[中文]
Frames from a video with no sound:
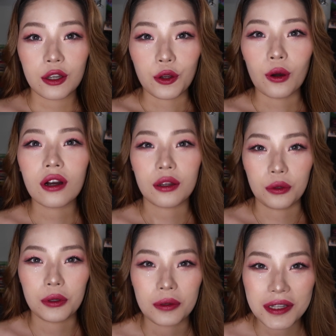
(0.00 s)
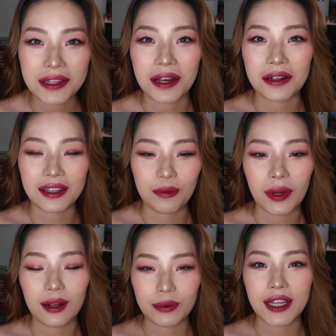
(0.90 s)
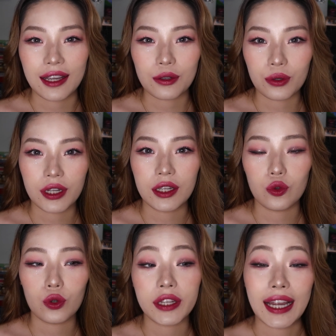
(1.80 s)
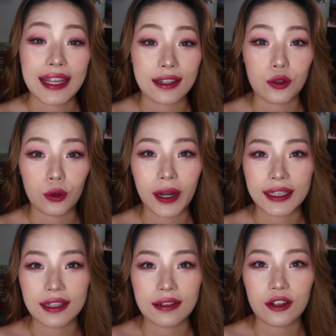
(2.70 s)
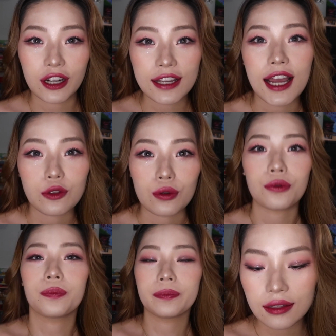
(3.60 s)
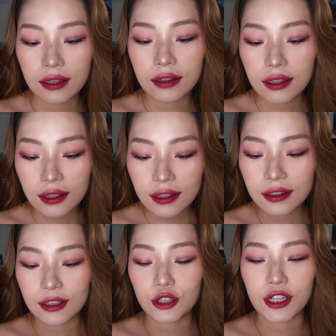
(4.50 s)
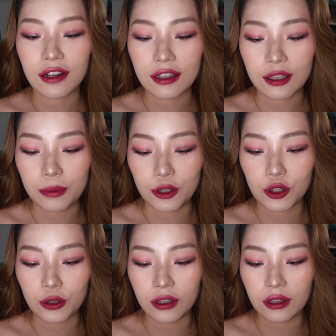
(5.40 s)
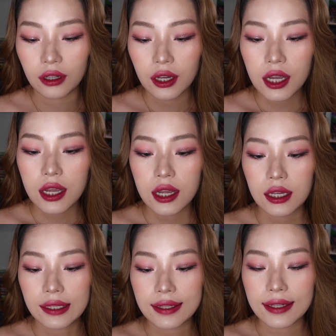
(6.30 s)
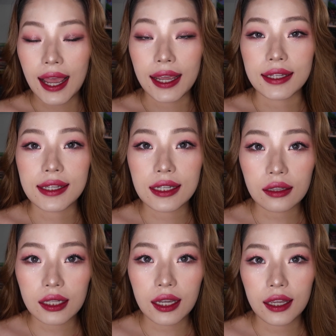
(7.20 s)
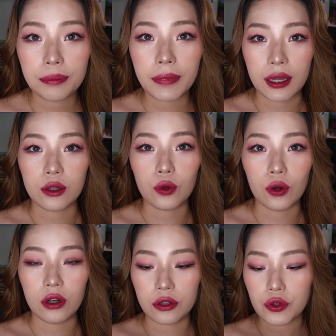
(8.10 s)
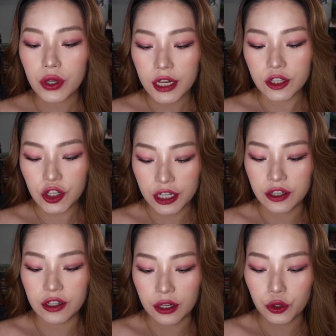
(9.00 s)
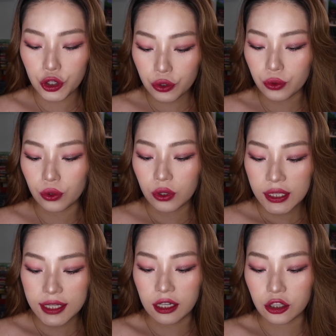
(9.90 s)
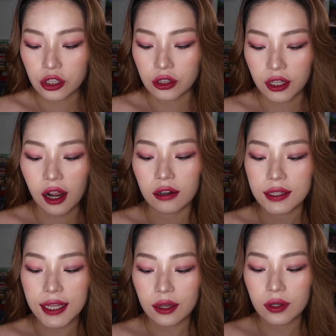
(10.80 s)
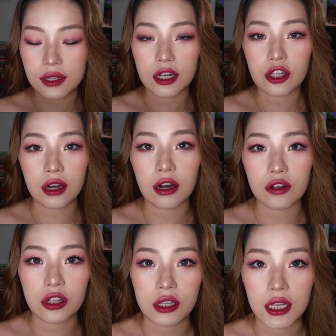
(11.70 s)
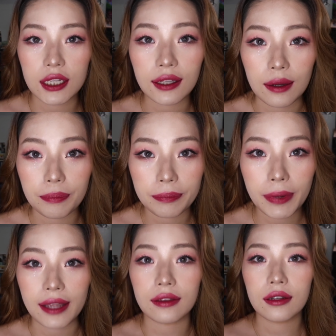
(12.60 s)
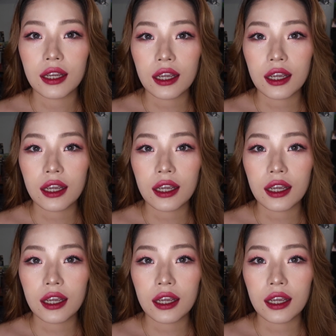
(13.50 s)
有很多东西想要跟你们 update，所以如果你感兴趣的话，你可以接着看下去。今天第一个呢是要跟你们说，在今天美国确诊人数。截止到三月三十号十一点半，